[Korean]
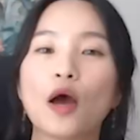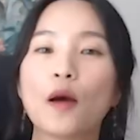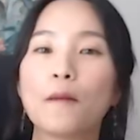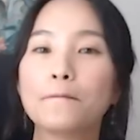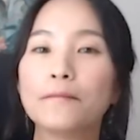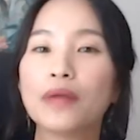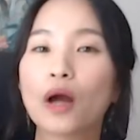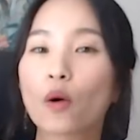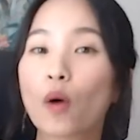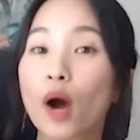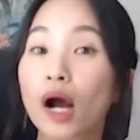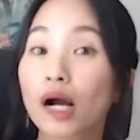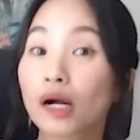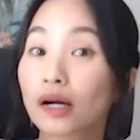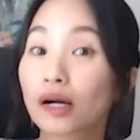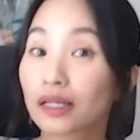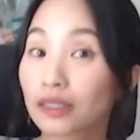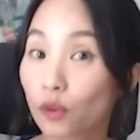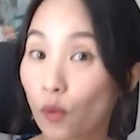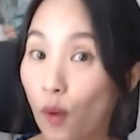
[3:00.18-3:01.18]

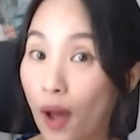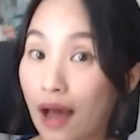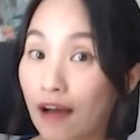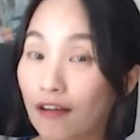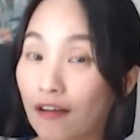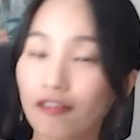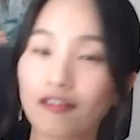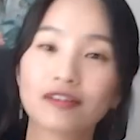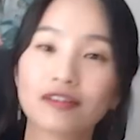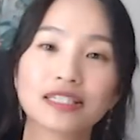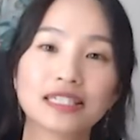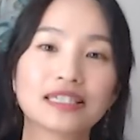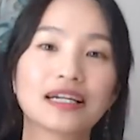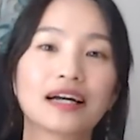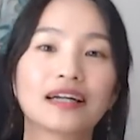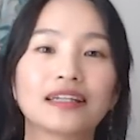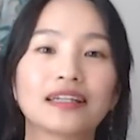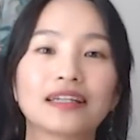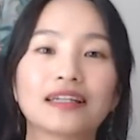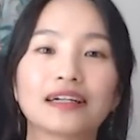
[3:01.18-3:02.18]
명확한 과거
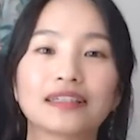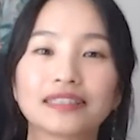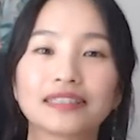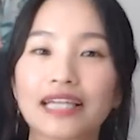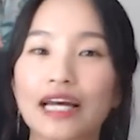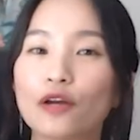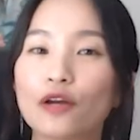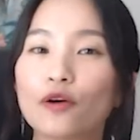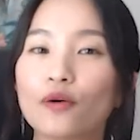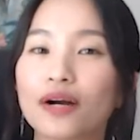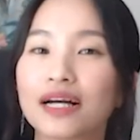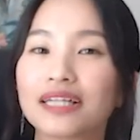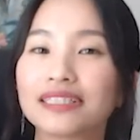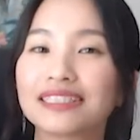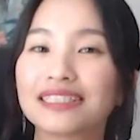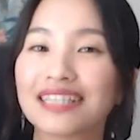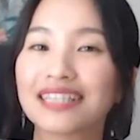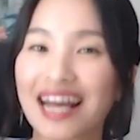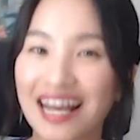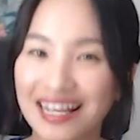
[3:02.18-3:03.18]
시간이랑은
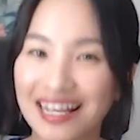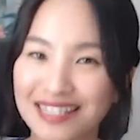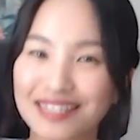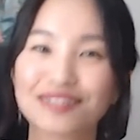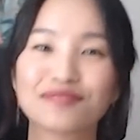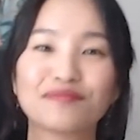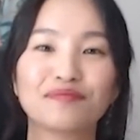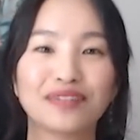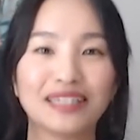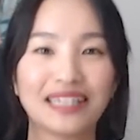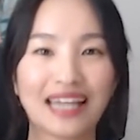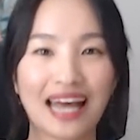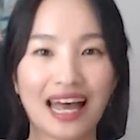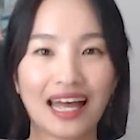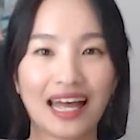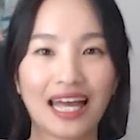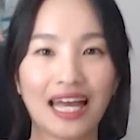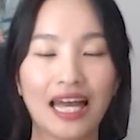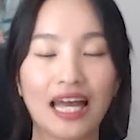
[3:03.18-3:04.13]
사용하지 않습니다.